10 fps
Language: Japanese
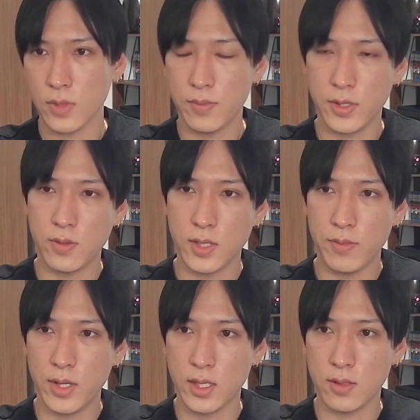米国間
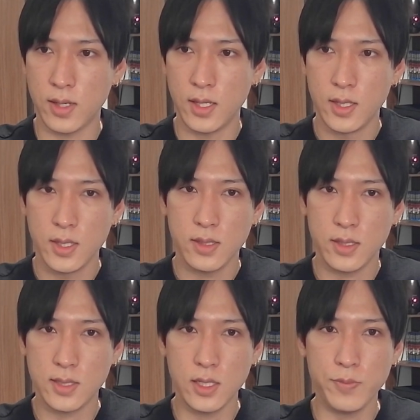マーケットは。で、
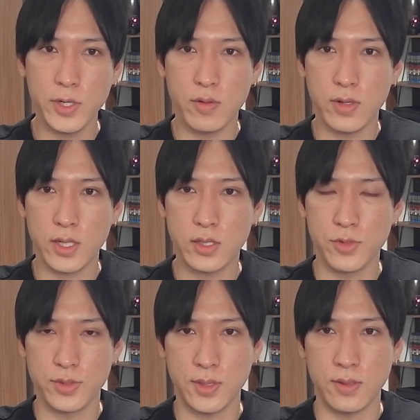S&P500 も
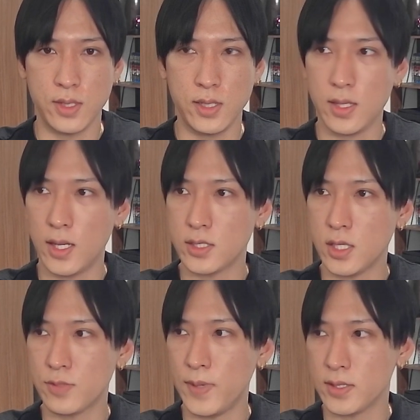そう、
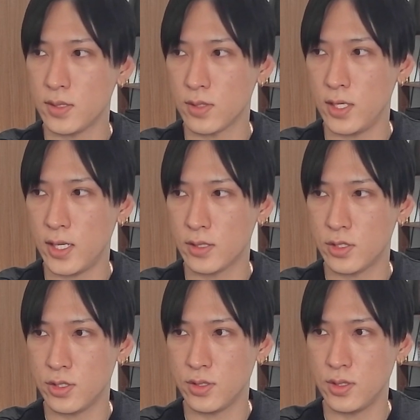0.88%下落
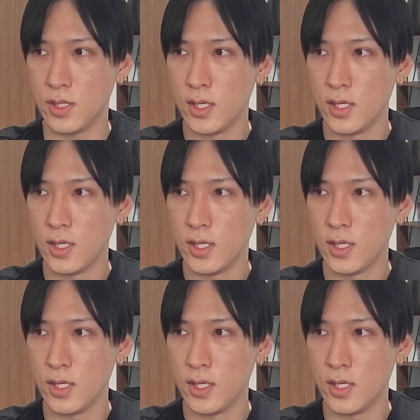中。